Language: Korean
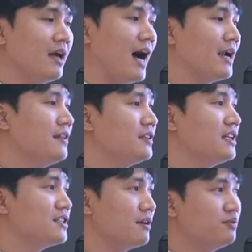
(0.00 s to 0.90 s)

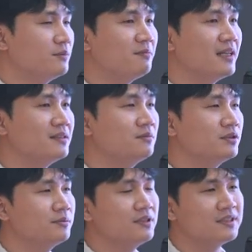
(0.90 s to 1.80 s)
R&D나 제품을 만드는
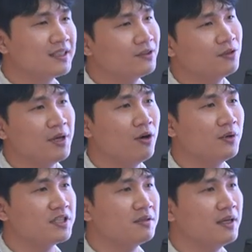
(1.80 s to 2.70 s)
부분은 스타트업이
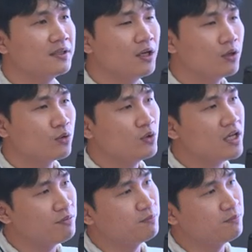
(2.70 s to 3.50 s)
하고 있지만 소재,